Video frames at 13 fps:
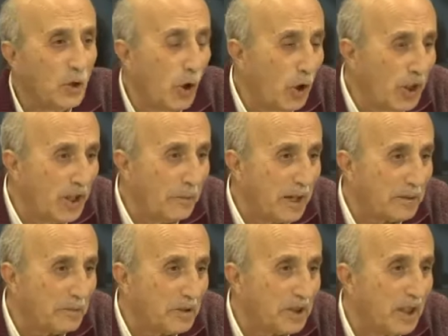Köylü
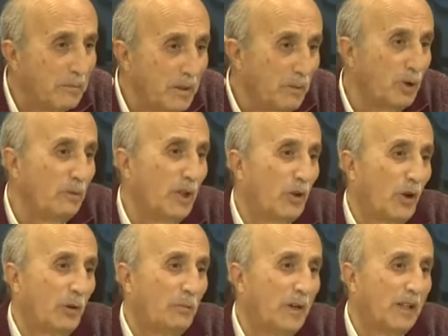demekmiş. Bir bunu
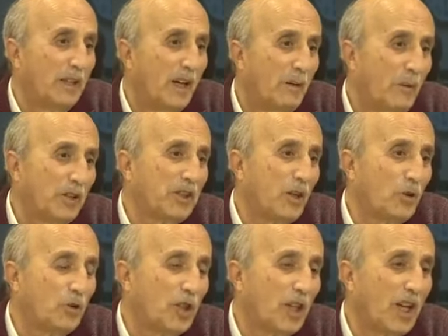biliyorum ben. Başka
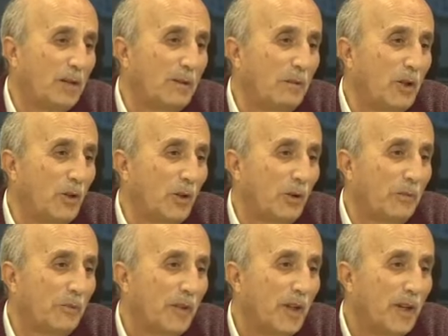Rusça kelime
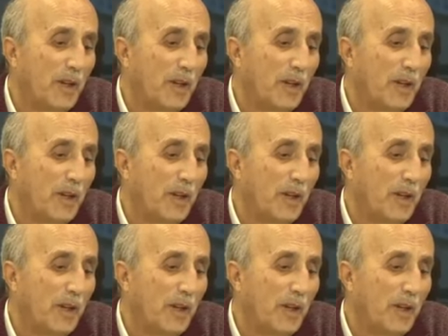biliyorum.